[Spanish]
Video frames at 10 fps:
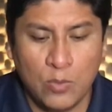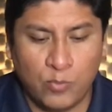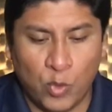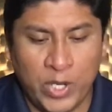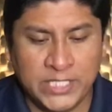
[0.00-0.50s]

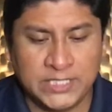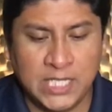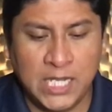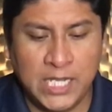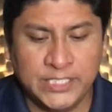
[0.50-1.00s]
pues
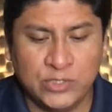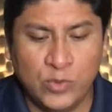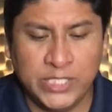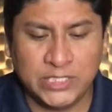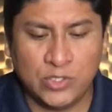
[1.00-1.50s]
Él es
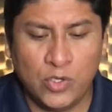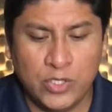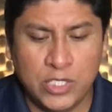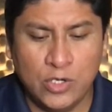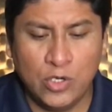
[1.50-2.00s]
nuestro
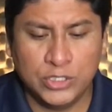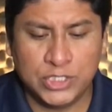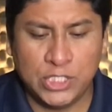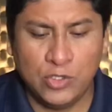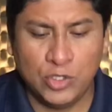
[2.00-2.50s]
Dios
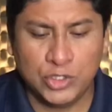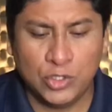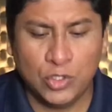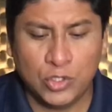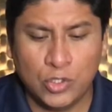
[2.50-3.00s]
y
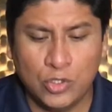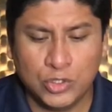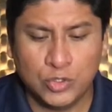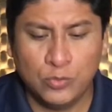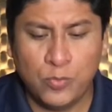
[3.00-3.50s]
nosotros
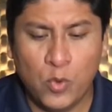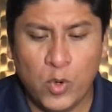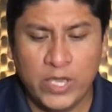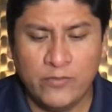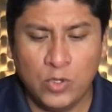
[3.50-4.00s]
su
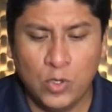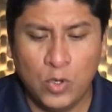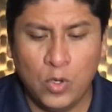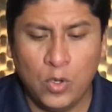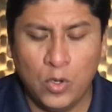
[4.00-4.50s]

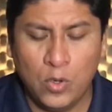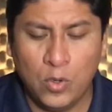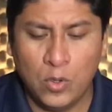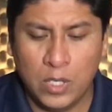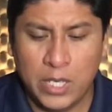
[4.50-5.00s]

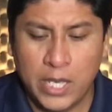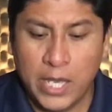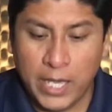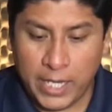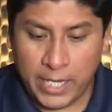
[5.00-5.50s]
pueblo,
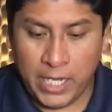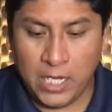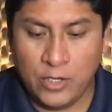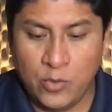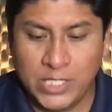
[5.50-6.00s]

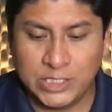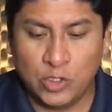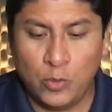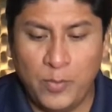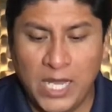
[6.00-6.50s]
Él
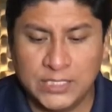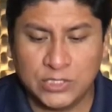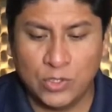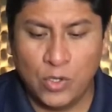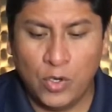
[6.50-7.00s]
nuestro
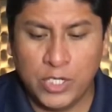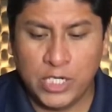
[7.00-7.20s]
pastor y